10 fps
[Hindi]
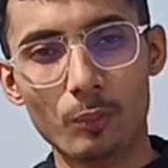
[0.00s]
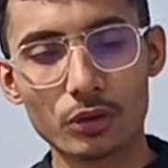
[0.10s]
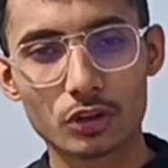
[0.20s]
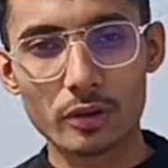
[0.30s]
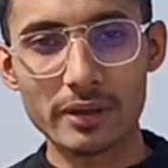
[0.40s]

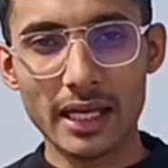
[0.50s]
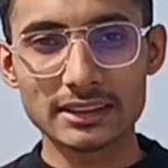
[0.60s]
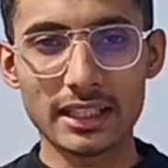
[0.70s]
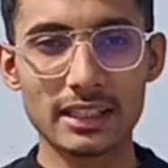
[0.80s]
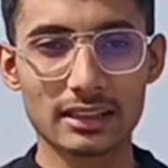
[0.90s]
मुझको भी
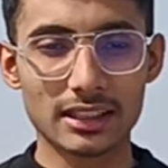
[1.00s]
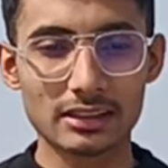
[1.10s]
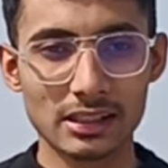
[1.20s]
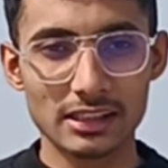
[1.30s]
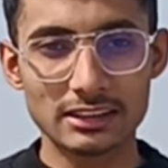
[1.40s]
ऐसा ही
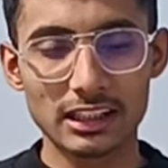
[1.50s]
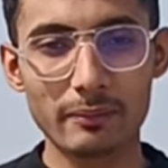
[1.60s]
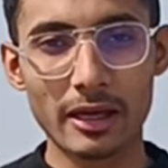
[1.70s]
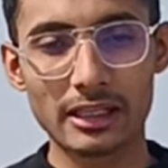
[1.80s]
लगता था इसलिए